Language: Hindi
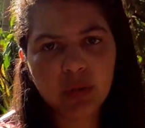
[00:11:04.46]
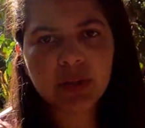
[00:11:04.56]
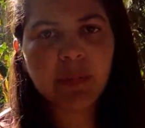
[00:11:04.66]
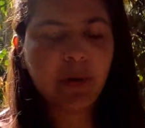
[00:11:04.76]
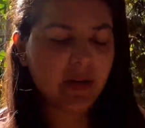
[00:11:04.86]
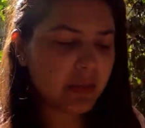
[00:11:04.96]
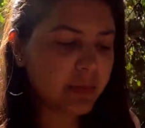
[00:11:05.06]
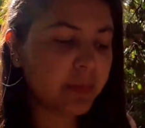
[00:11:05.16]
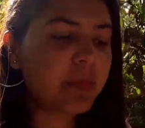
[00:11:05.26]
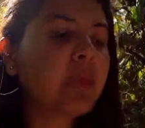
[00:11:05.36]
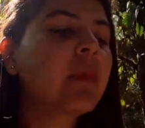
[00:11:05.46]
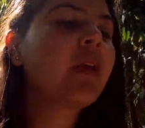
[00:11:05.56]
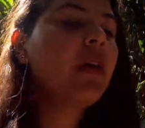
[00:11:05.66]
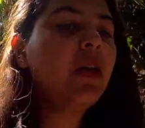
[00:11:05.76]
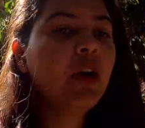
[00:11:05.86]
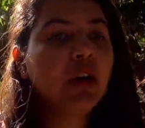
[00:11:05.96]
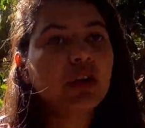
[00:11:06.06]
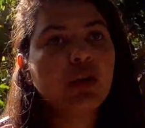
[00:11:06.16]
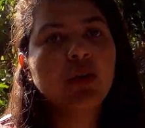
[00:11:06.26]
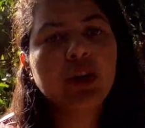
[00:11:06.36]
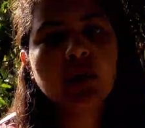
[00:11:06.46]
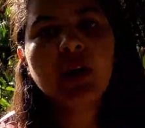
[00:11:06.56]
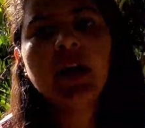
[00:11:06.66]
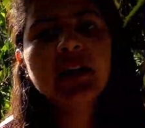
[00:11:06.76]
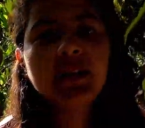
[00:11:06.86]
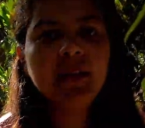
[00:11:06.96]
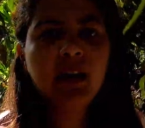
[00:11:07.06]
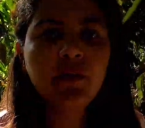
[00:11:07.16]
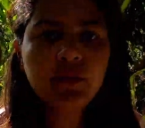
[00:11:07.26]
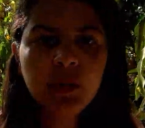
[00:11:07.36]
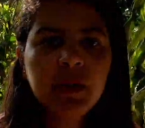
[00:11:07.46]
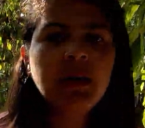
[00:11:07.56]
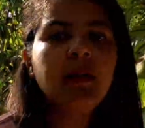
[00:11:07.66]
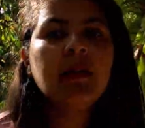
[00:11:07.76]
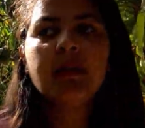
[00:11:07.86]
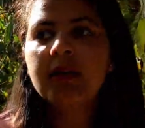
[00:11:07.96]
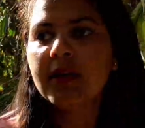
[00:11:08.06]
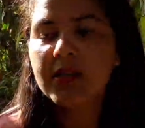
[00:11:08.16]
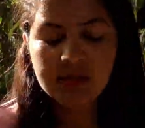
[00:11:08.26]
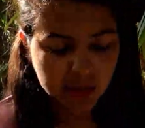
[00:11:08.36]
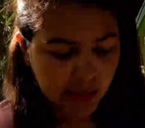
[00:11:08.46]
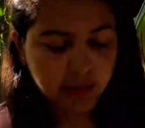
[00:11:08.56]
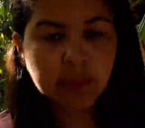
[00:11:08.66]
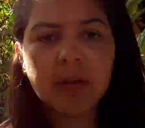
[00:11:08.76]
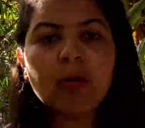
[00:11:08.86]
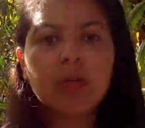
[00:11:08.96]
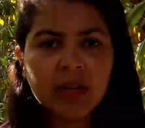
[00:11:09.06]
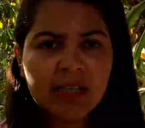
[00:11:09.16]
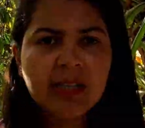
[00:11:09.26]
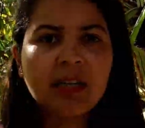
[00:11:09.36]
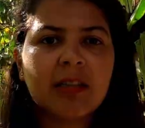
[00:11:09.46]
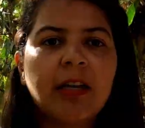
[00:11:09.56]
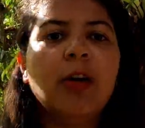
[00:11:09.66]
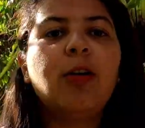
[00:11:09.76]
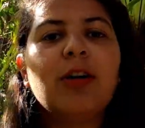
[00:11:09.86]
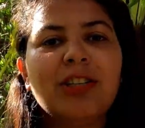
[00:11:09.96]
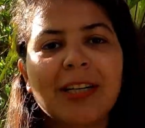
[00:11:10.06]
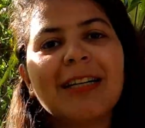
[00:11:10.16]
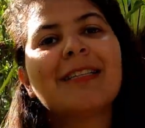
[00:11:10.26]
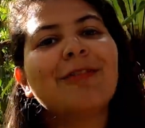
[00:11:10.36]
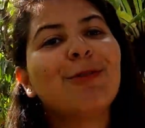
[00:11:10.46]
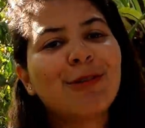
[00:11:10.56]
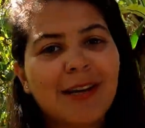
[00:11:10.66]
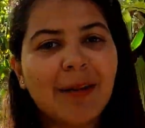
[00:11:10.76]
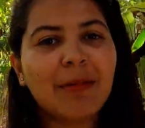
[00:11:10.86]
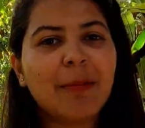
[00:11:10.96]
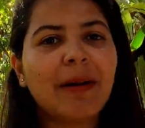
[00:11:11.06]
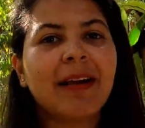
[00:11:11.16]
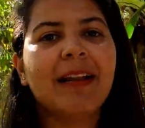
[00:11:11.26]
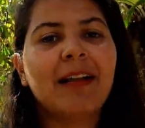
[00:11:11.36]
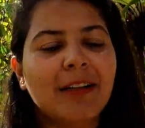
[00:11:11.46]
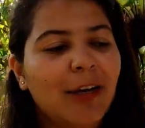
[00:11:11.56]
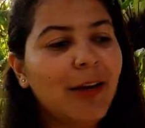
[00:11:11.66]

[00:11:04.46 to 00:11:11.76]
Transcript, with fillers: अगुन के पास तो ये लोग हर तीन हफ्ते में इस एनिमल को रिलीज़ करते हैं और जंगल से दूसरे एनिमल पकड़ के लाते